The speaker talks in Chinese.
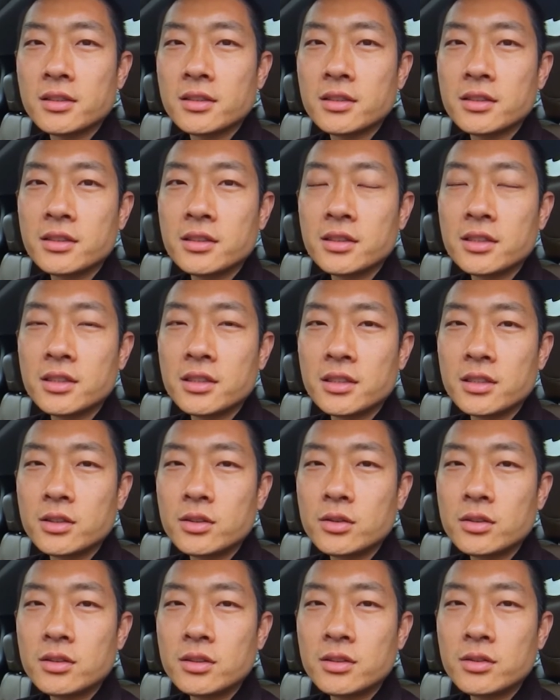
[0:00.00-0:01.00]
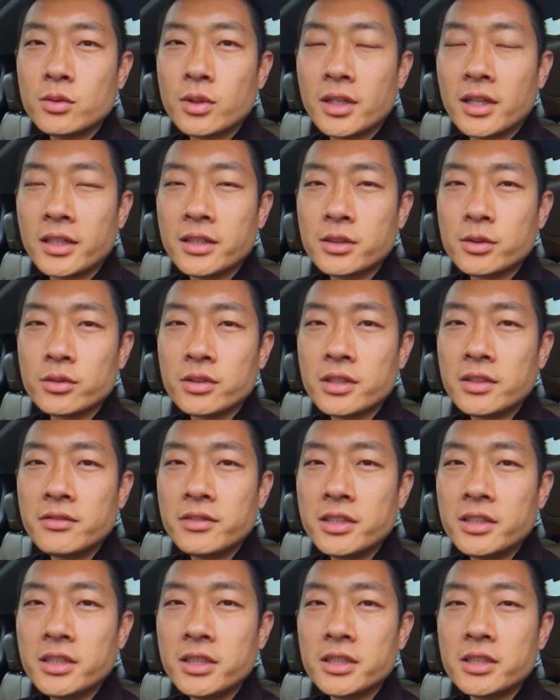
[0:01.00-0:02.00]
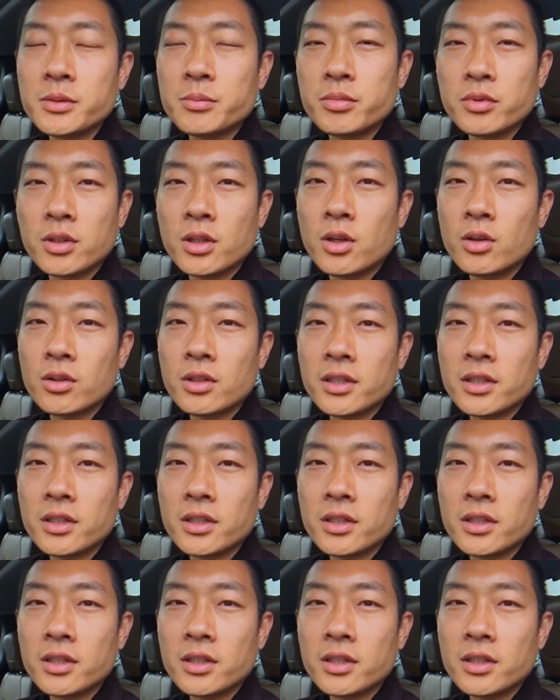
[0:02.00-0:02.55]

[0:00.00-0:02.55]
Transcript: 一个原来那种 DVD 已经不够了，